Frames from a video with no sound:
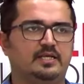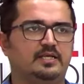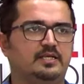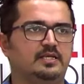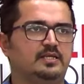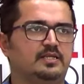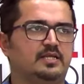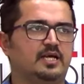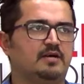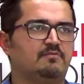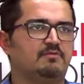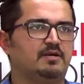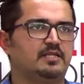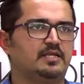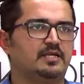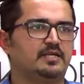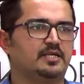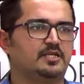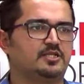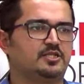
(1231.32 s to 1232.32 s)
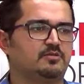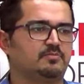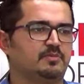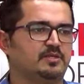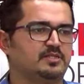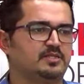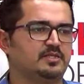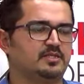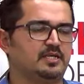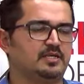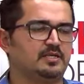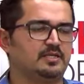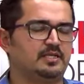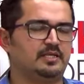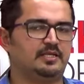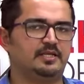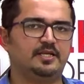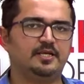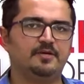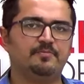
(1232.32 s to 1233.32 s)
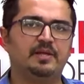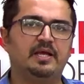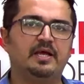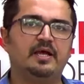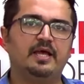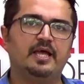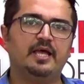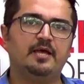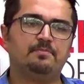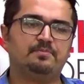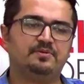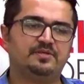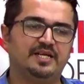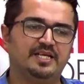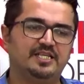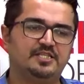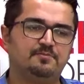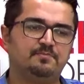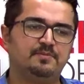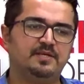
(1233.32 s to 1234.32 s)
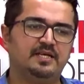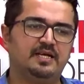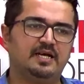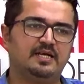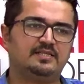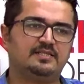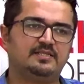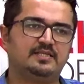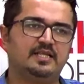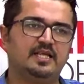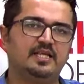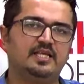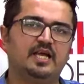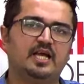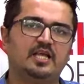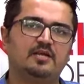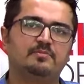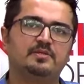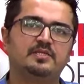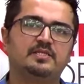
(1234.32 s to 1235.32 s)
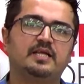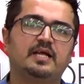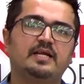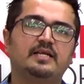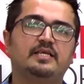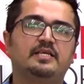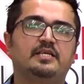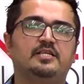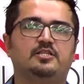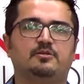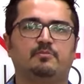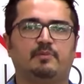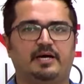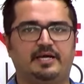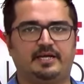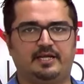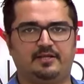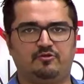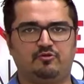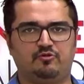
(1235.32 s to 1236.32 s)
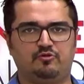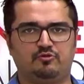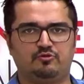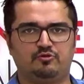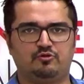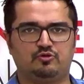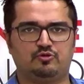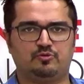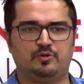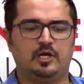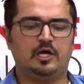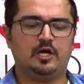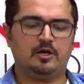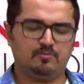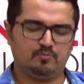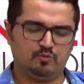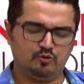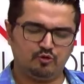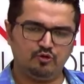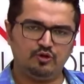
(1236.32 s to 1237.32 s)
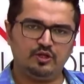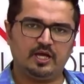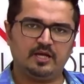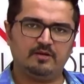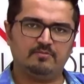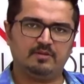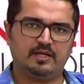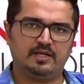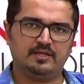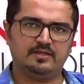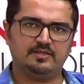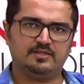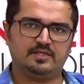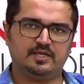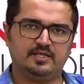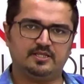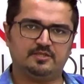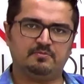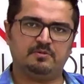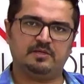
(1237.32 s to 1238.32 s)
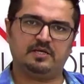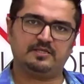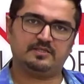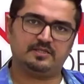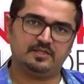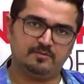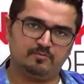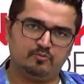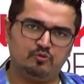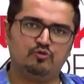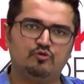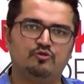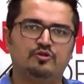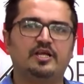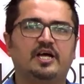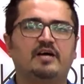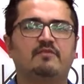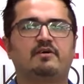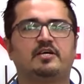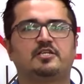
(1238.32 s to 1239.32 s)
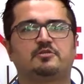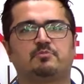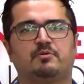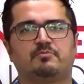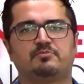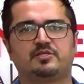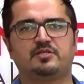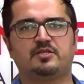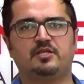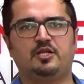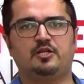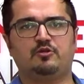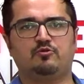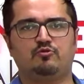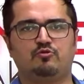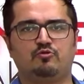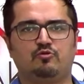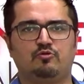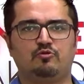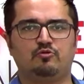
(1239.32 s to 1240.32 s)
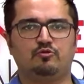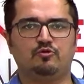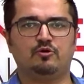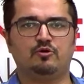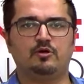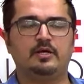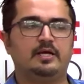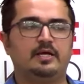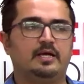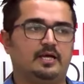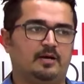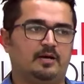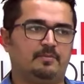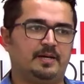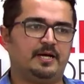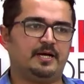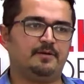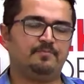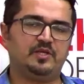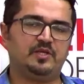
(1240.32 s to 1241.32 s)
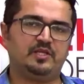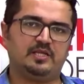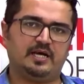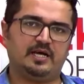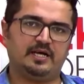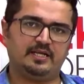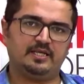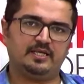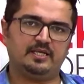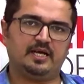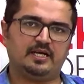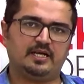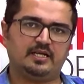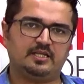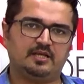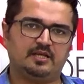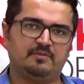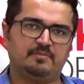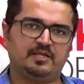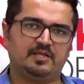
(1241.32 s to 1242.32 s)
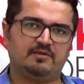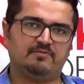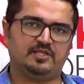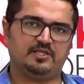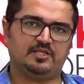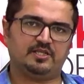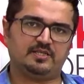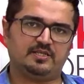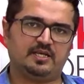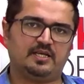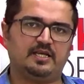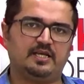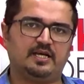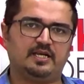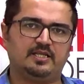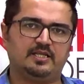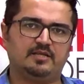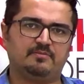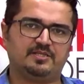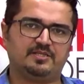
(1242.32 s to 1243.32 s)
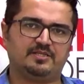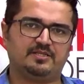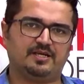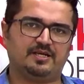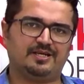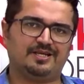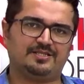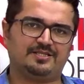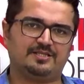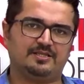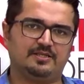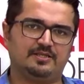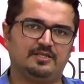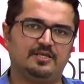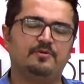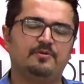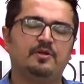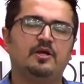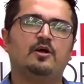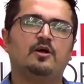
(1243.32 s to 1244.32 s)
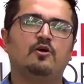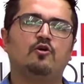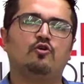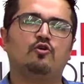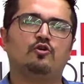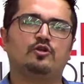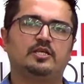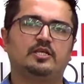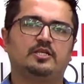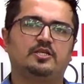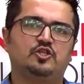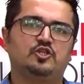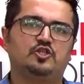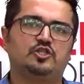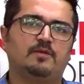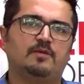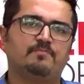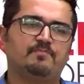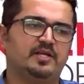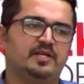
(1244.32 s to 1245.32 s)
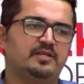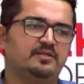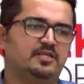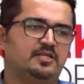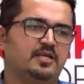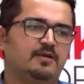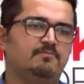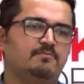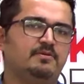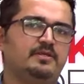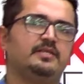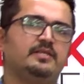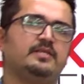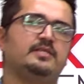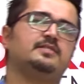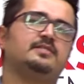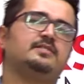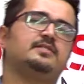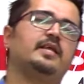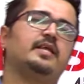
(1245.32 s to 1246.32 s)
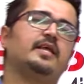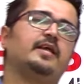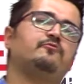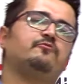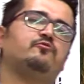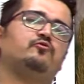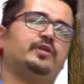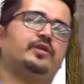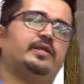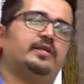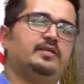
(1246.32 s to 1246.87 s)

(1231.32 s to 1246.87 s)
ilgili davaların açılmasıyla ilgili hep resmi gazetede yayımından itibaren diyoruz. Bugün yayımlandıysa resmi gazetede bugün dava açmamızın ilk günü oluyor. Ama idari yargılamada ve ceza yargılamasında nasıldı? Oradaki işlemlerin tebliğini izleyen günden